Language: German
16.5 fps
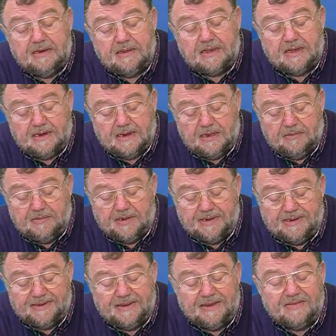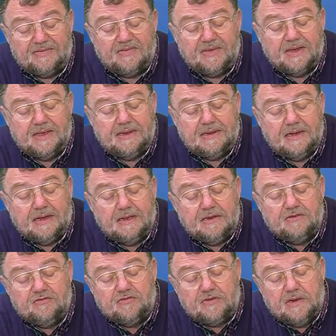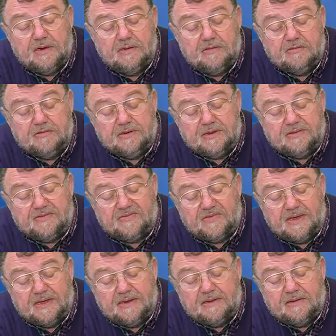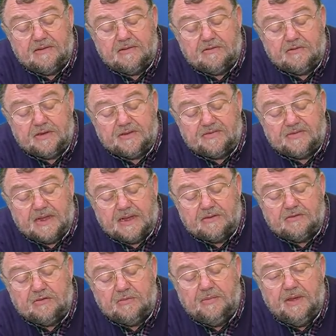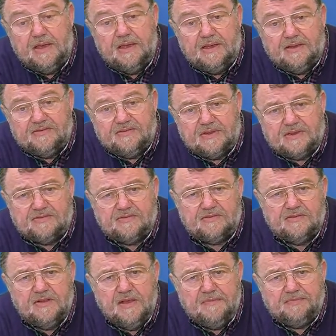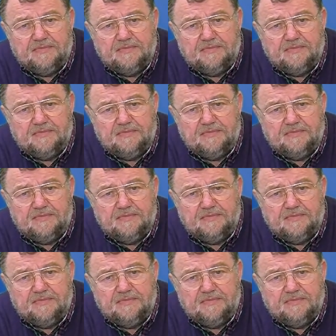Ich kann einmal die Zeit einstellen und die Zeit und das Datum setzen.